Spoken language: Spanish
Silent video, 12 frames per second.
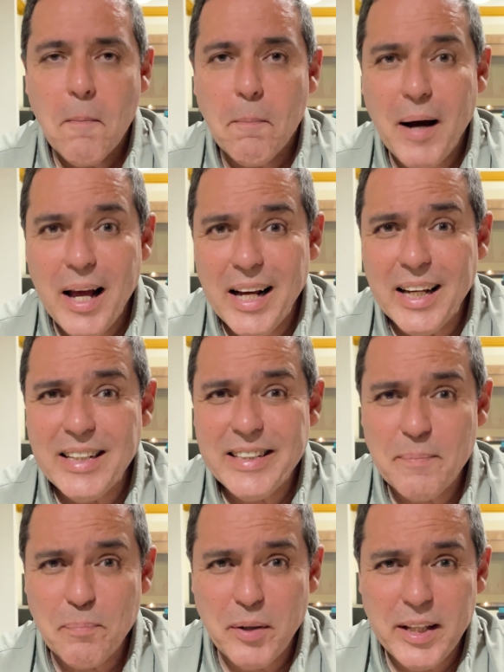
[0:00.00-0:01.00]
Para que
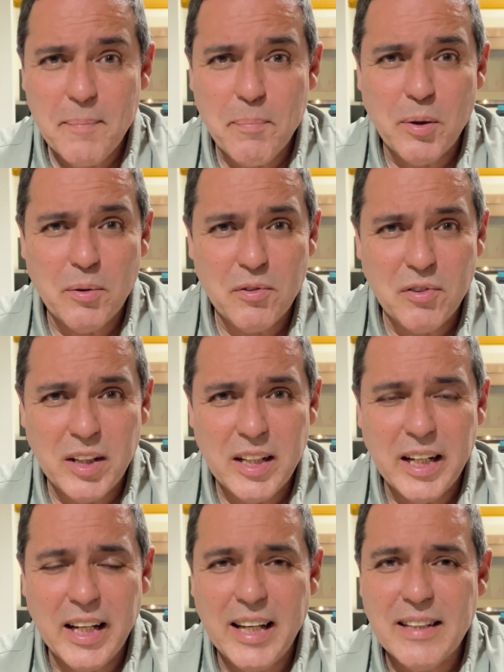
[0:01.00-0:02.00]
se pueda
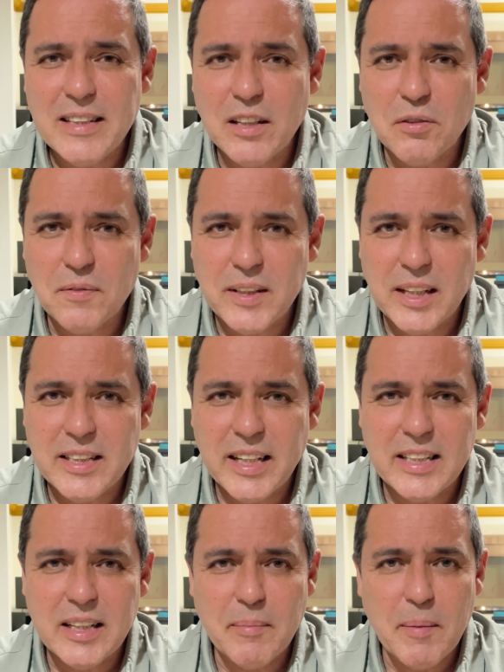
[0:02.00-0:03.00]
producir esta
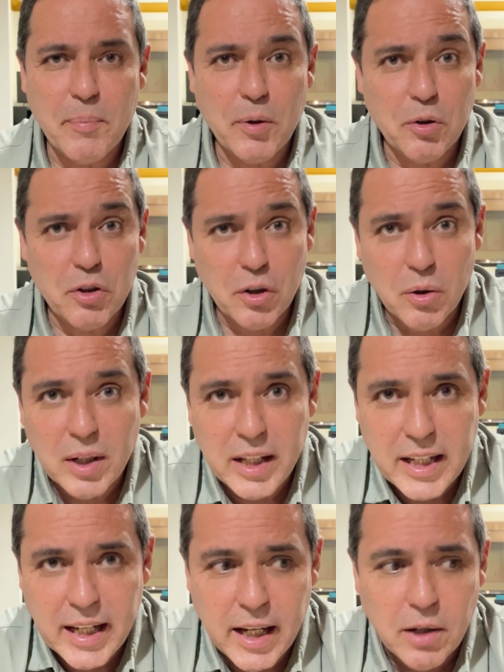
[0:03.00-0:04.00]
sustancia que se llama
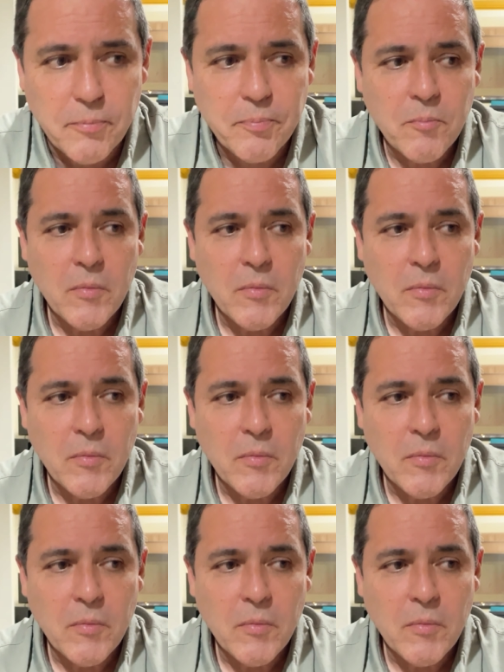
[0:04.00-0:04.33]
proteoglicano,